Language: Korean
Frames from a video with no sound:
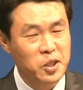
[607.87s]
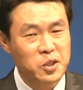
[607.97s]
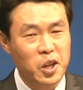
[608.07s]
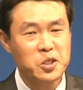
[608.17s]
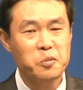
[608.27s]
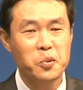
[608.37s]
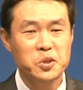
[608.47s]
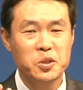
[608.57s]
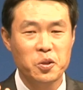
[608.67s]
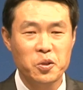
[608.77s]
다섯
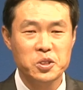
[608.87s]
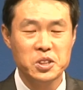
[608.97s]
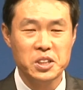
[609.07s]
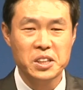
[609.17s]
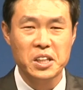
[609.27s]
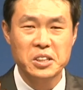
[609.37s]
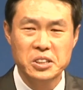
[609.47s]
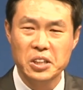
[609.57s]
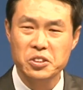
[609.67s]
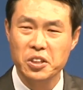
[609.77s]
번째 떨어지니까
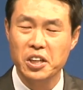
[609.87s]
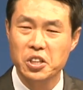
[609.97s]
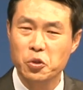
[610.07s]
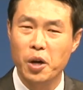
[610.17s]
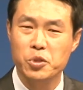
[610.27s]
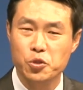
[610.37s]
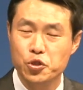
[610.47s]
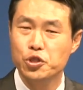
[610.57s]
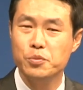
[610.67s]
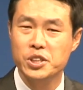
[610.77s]
그제서야 기도하면서
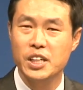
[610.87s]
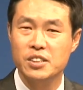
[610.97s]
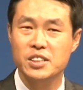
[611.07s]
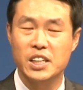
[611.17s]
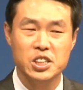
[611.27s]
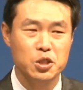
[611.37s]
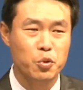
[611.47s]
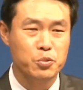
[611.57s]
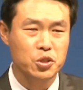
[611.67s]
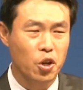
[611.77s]
주님을 찾는 자신을
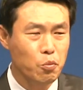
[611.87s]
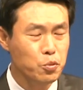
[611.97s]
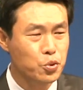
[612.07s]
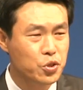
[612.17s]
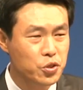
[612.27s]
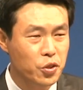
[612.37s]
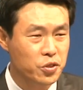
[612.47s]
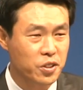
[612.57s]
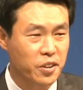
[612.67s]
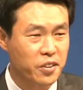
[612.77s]
보면서 너무
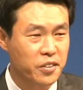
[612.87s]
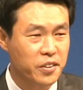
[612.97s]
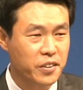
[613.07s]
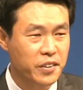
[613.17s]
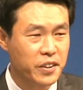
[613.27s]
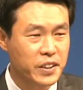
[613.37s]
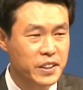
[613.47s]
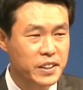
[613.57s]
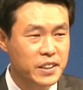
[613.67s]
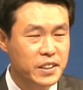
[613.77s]
부끄러웠대요.
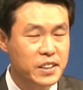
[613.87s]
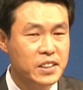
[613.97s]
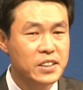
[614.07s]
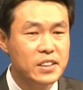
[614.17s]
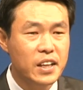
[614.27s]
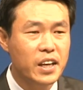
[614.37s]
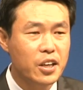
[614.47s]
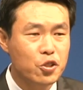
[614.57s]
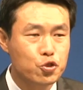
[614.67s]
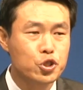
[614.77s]

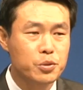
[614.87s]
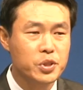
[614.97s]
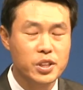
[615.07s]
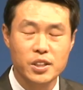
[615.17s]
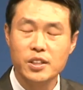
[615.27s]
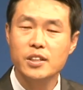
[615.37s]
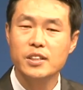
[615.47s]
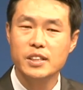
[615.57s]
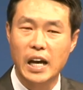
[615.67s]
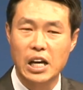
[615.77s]
그때 주님이
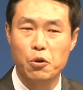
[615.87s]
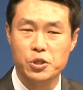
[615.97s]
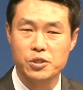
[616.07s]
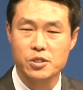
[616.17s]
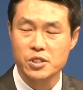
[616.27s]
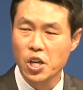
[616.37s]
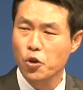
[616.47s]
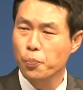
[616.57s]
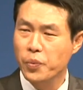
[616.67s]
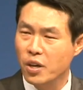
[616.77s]
다가오셔서
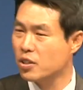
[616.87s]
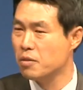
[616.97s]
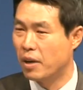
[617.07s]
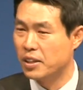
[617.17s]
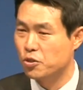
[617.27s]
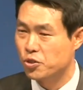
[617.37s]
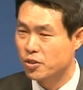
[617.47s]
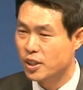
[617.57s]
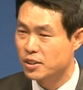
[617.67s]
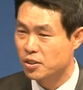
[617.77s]
새롭게 그를
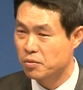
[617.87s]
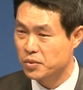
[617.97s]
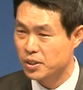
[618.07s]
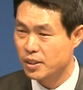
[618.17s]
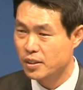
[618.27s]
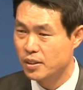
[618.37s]
만나주셨다는 겁니다.